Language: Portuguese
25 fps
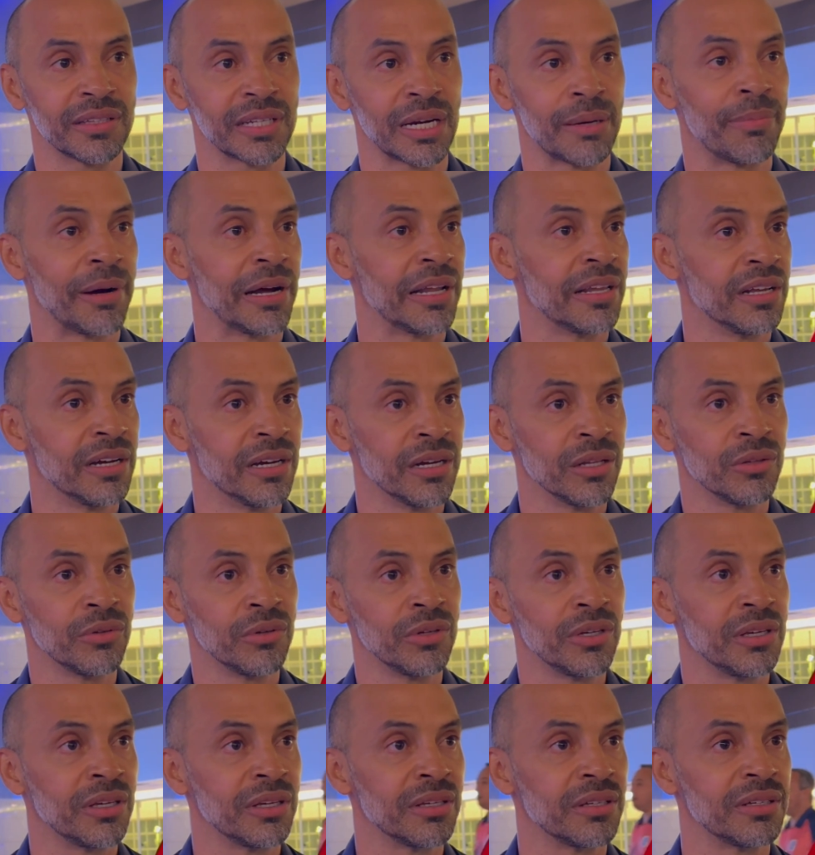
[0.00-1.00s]
Trabalhando
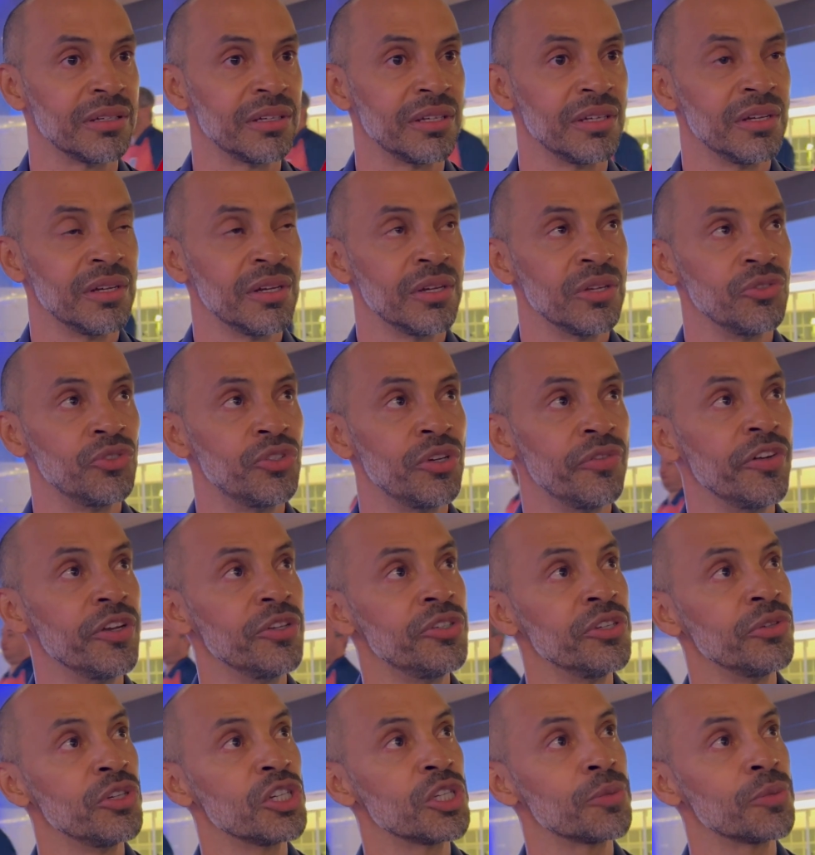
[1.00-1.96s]
e dividindo